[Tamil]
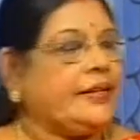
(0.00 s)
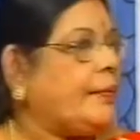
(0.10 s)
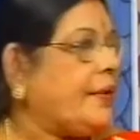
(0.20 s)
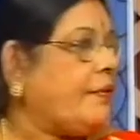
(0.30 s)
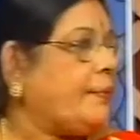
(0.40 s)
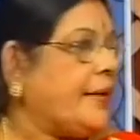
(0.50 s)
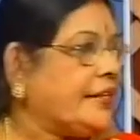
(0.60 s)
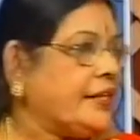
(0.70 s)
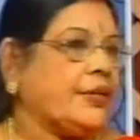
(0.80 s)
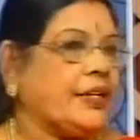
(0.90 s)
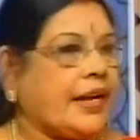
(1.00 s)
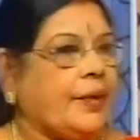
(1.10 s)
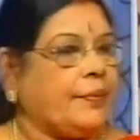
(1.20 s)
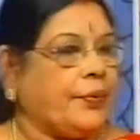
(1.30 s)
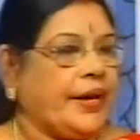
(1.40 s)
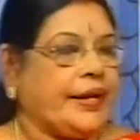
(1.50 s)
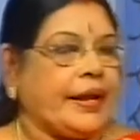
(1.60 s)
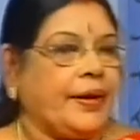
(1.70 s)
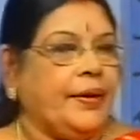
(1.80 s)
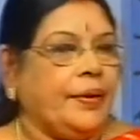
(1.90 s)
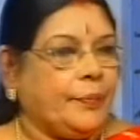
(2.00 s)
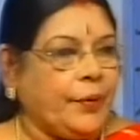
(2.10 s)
அதுக்கப்புறம் அவன் பரிசல் கொடுக்குறா போயிடுறான்